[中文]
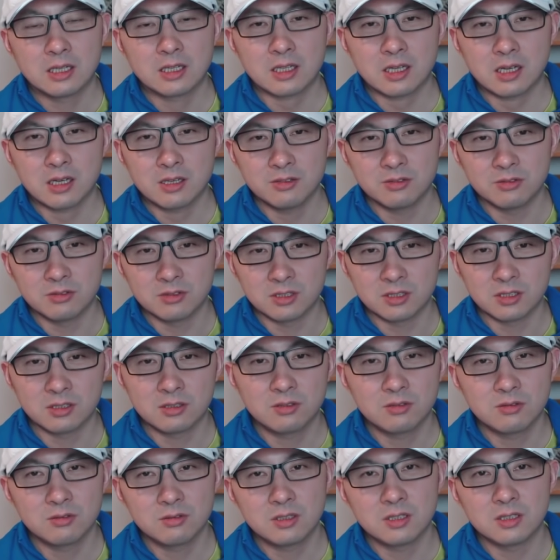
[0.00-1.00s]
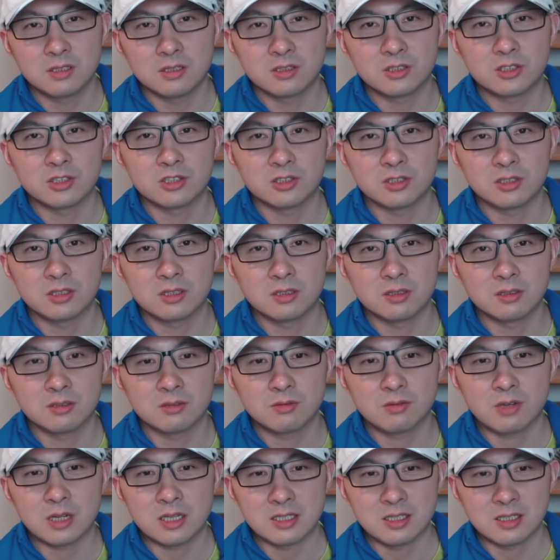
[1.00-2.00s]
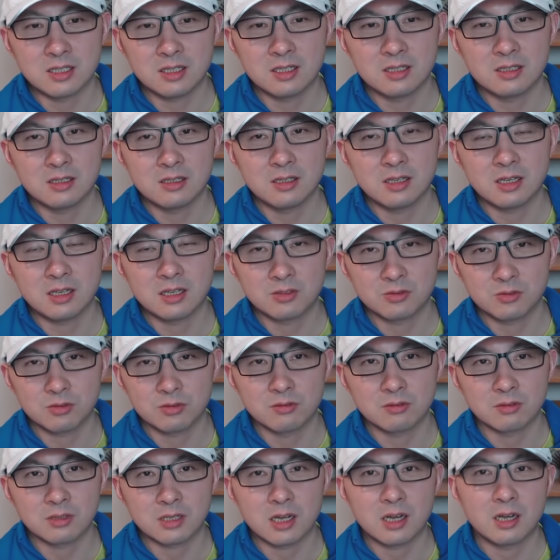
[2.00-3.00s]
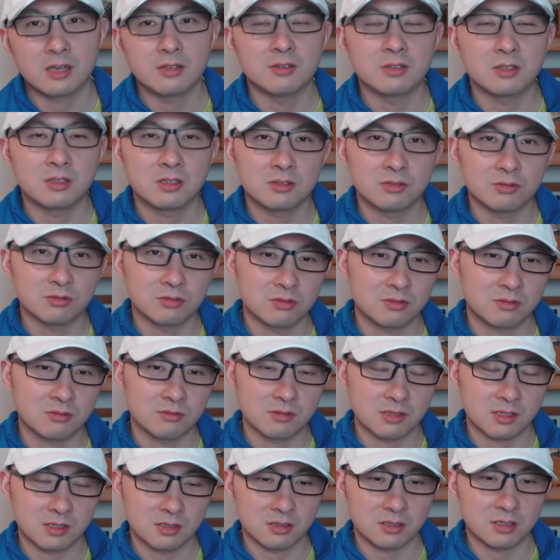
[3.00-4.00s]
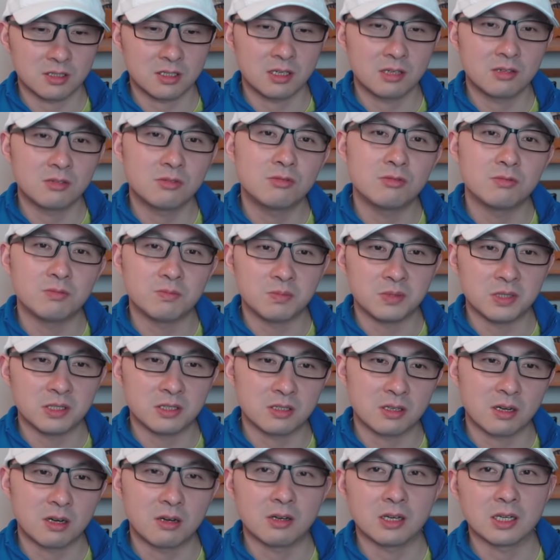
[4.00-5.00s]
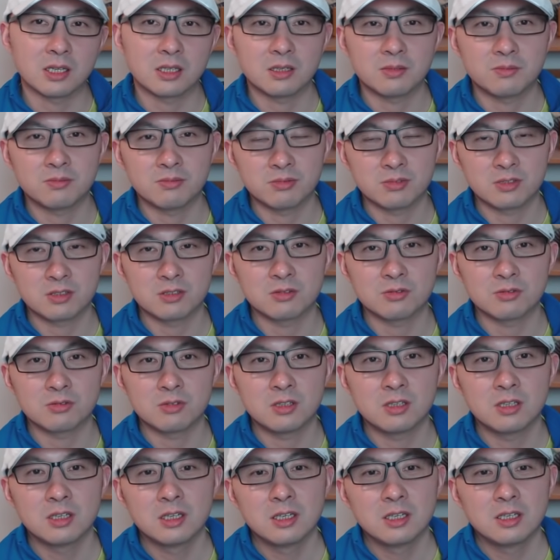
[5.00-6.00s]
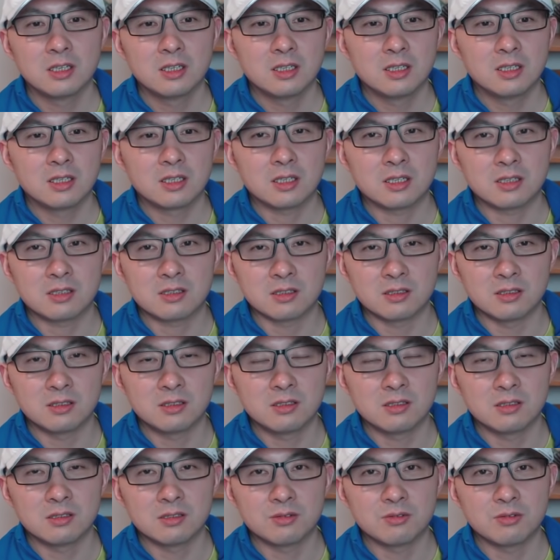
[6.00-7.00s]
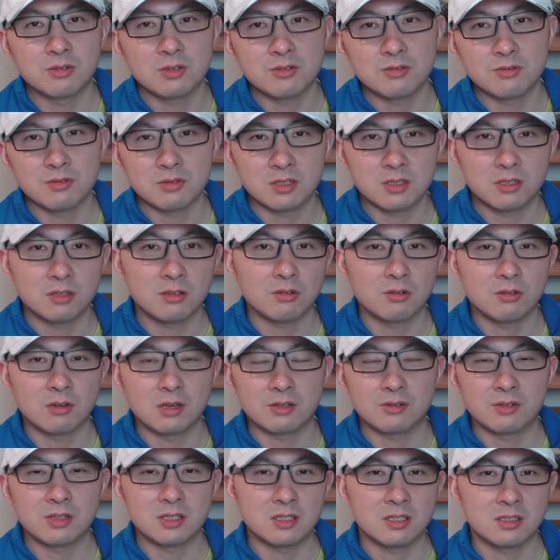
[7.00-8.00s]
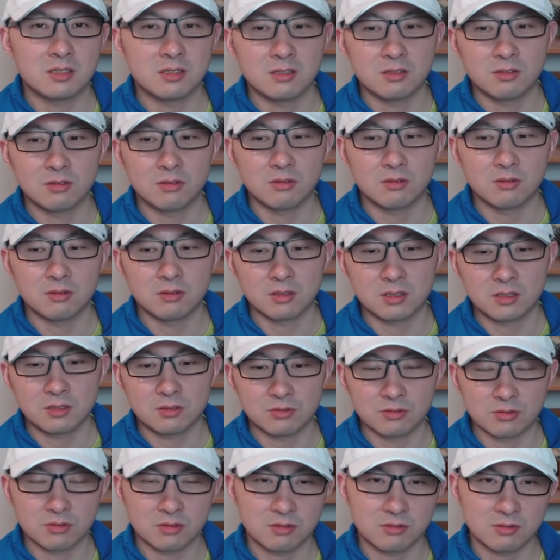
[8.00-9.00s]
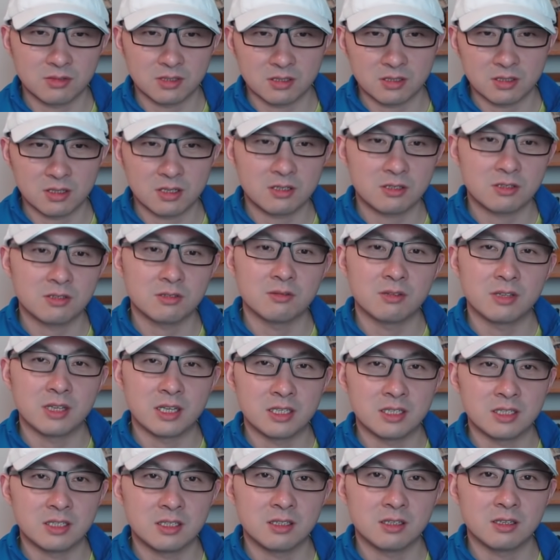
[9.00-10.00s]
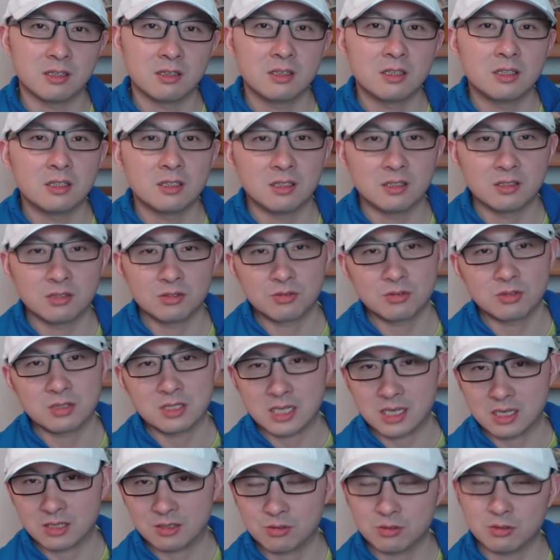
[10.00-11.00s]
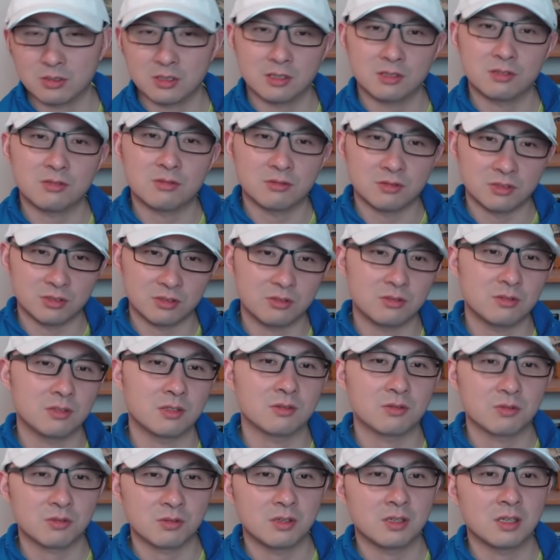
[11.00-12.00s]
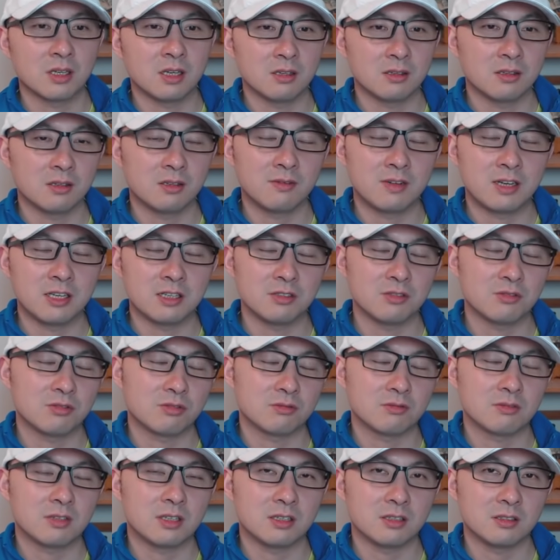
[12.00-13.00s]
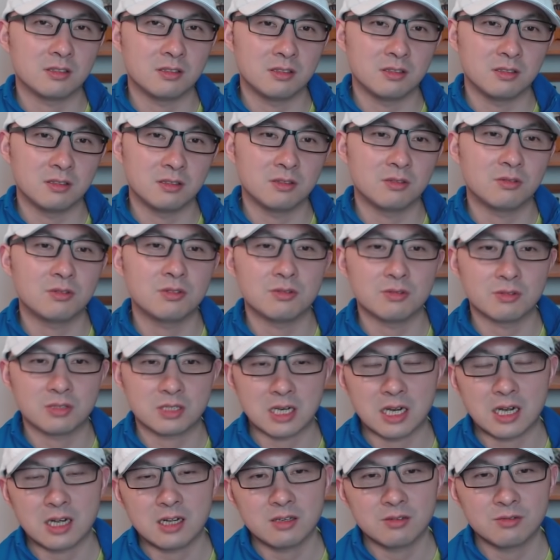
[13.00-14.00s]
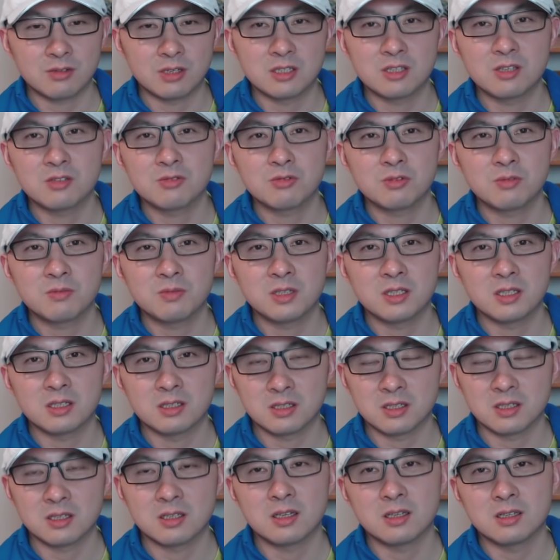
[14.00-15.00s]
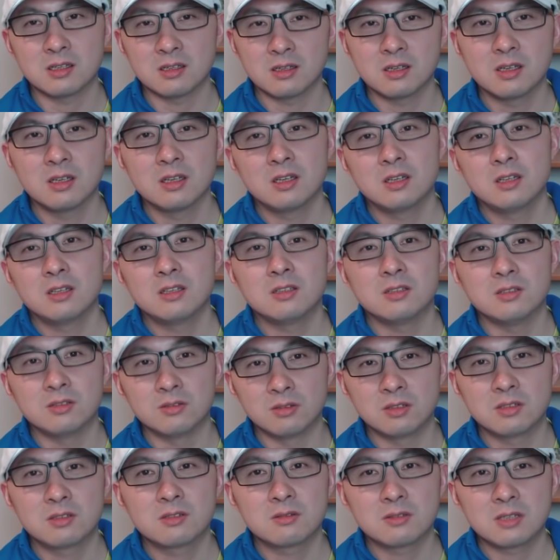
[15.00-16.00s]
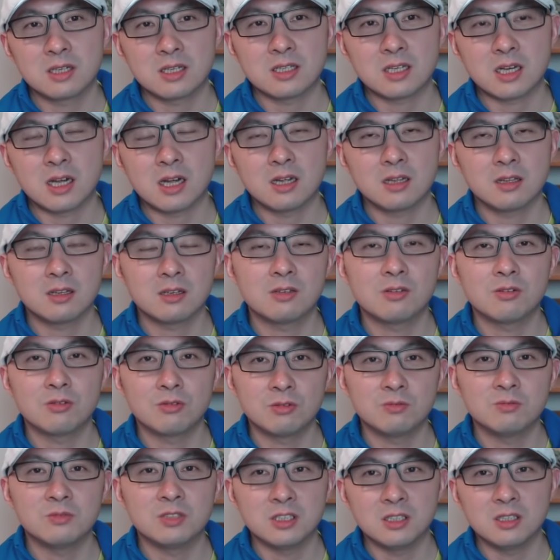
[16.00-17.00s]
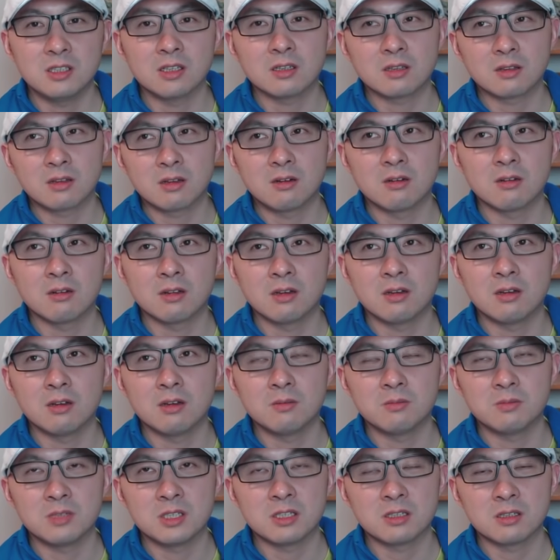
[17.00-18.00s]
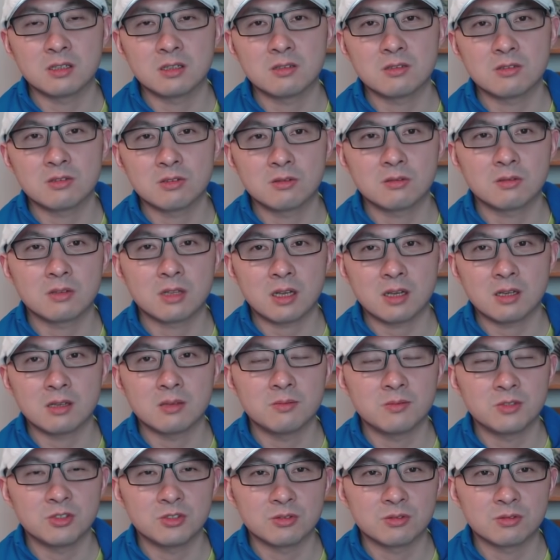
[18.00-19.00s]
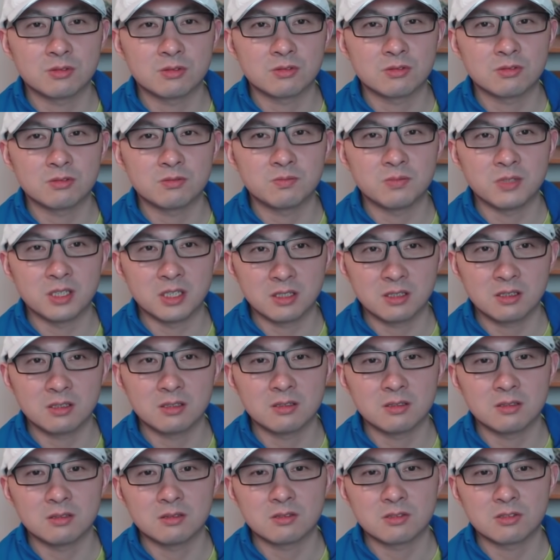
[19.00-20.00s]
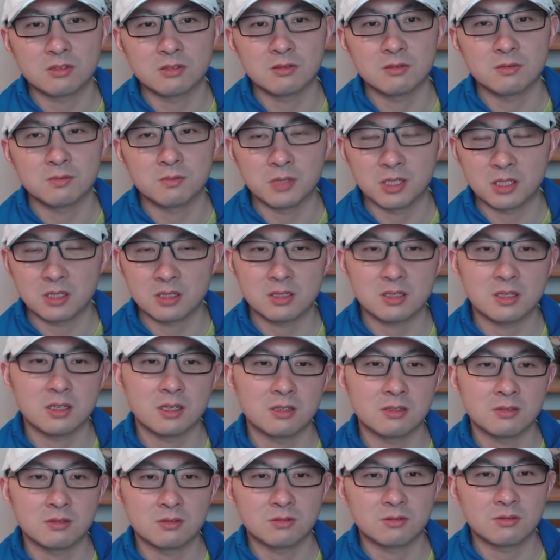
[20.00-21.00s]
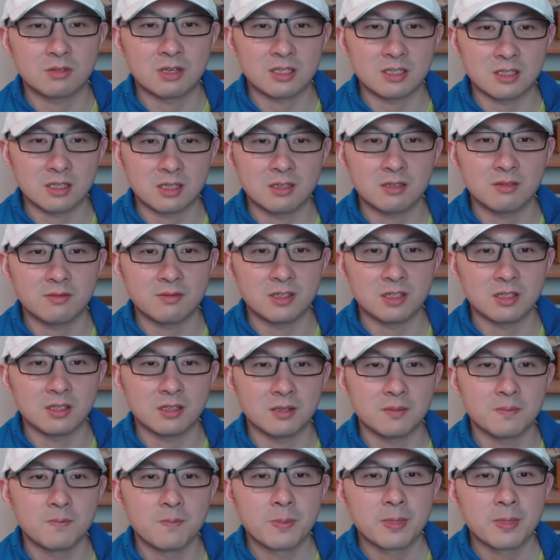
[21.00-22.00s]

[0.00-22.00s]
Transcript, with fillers: 它有人工核实和软件两种，它还有各种数字相互比照啊。它不是说它整个选举系统啊、软件系统各种数字之间是有联系的。你要作假做了一处，你就要做另另外一处啊。你你会去查软件作弊呢？现在有的州在查，但是罗姆尼也到了密歇根州，他也没有说出别的州别的县有软件的问题。